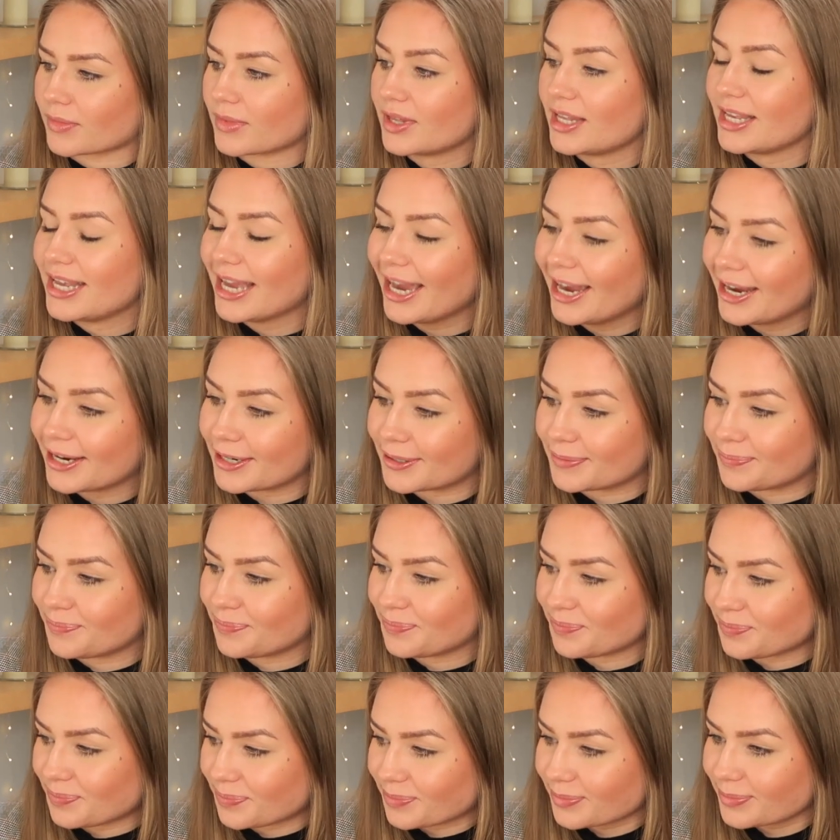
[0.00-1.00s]
ja,
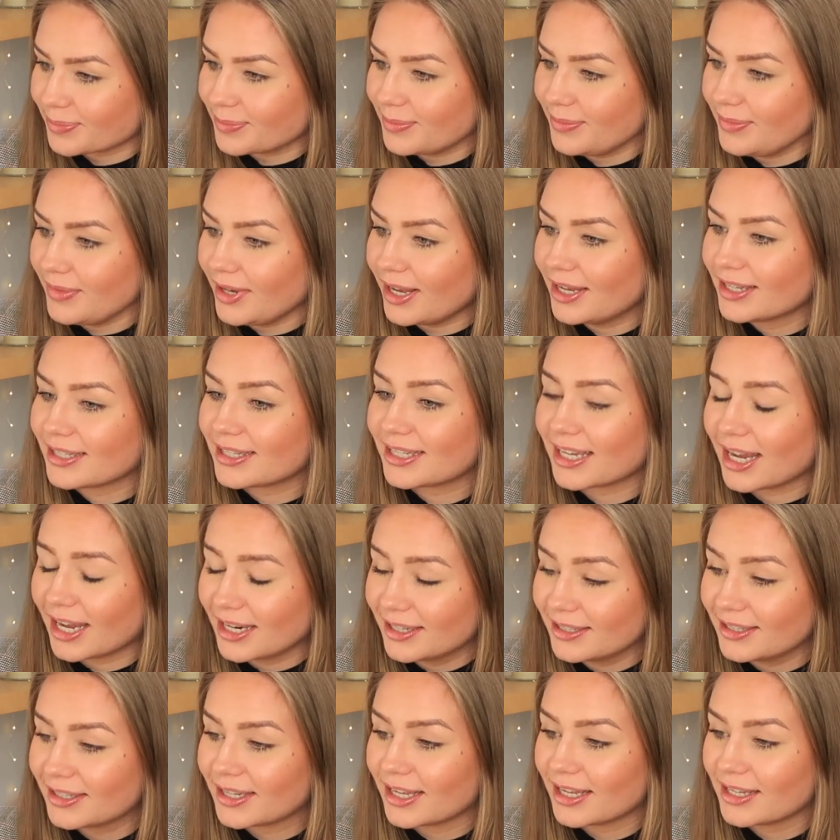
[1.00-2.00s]

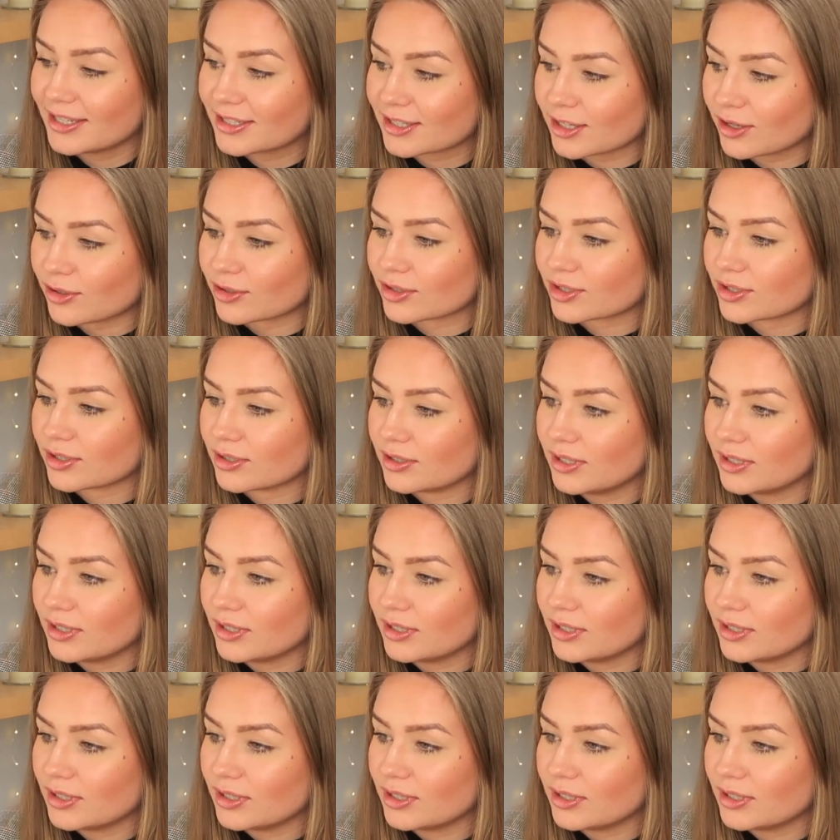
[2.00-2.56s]
dann ging es auch...